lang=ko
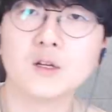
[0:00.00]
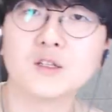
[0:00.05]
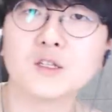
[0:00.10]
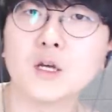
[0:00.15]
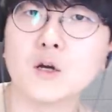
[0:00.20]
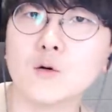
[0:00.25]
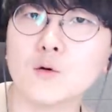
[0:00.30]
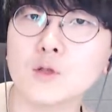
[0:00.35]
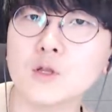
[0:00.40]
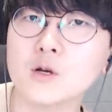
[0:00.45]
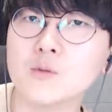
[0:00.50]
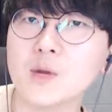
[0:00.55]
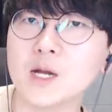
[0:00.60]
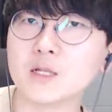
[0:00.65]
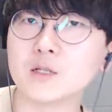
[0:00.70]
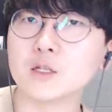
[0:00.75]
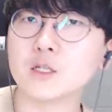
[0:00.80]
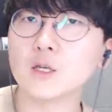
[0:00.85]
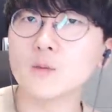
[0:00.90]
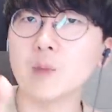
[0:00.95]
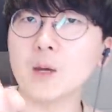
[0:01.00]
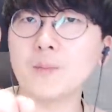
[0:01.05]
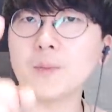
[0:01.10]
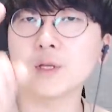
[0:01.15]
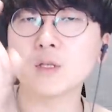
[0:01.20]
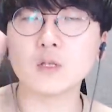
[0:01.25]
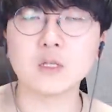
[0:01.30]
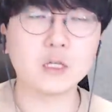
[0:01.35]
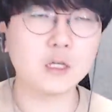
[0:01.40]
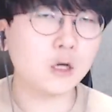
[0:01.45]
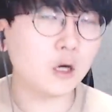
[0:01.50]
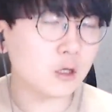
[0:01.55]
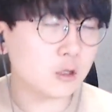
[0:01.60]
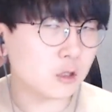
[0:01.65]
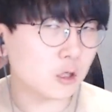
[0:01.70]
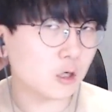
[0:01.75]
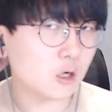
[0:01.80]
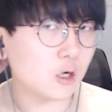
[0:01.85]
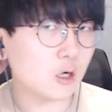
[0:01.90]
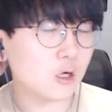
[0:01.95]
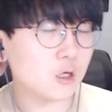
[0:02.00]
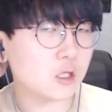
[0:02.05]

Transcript: 자 오늘은 말이죠 신비 아파트 이것저것